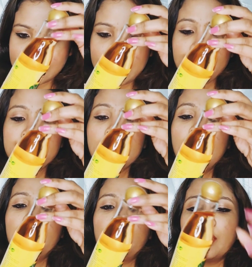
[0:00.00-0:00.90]
নেই
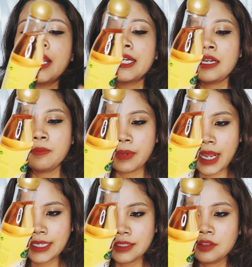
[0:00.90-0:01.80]
প্রোডাক্টটার
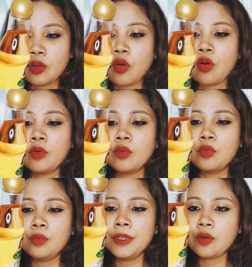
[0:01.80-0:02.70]
প্রাইস
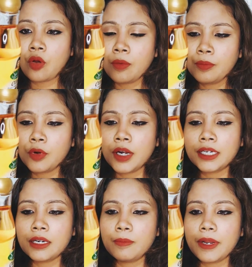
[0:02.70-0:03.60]
খুবই কম
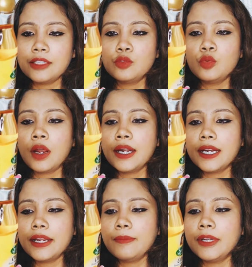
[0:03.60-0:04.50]
প্রোডাক্টটার প্রাইস টু
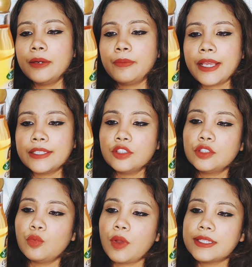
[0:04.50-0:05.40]
হান্ড্রেড এমএলের প্রাইস
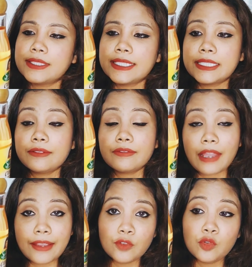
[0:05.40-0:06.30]
হচ্ছে ওয়ান সিক্সটি
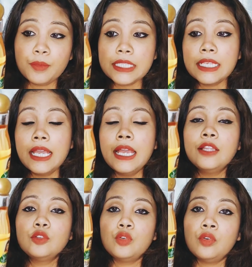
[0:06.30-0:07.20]
ফাইভ রুপিস
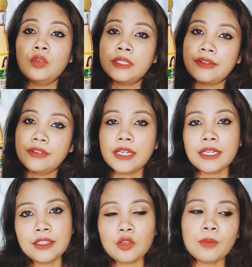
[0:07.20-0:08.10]
তো
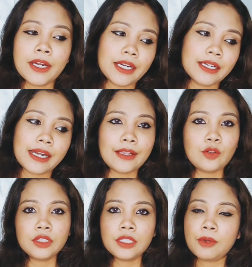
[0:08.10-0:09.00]
ডেফিনেটলি তোমরা এটা ট্রাই
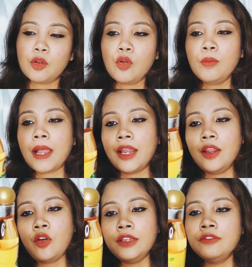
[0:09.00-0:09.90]
করতে পারো
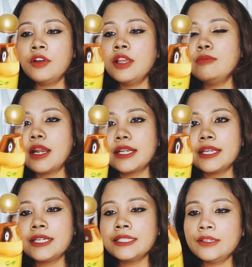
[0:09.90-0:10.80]
ভালো অলিভ অয়েল
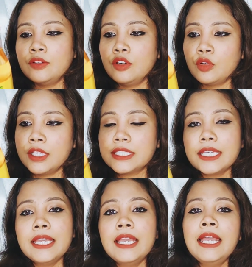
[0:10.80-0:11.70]
মার্কেটে যেগুলো
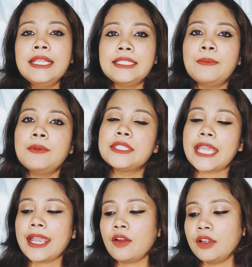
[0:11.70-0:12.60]
রয়েছে যেমন
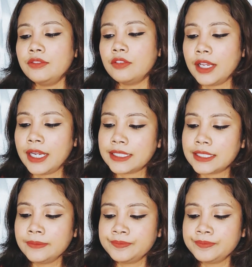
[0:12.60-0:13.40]
জ্যাক অলিভ অয়েল আছে